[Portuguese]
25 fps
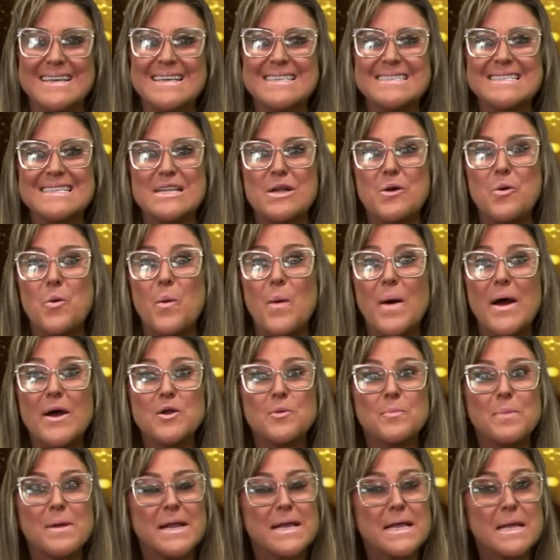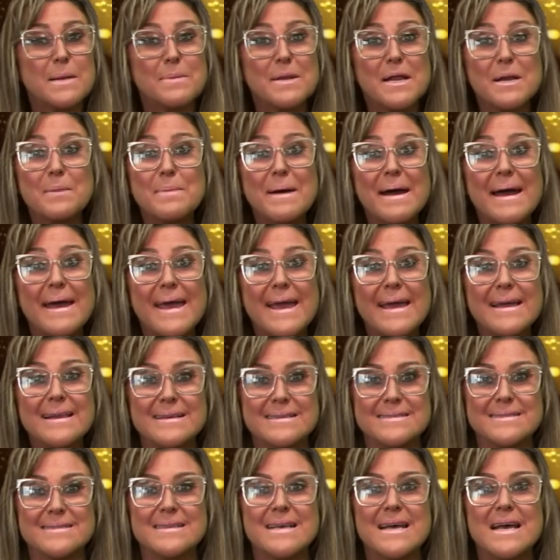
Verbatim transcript: Será um ano para quebrar barreiras,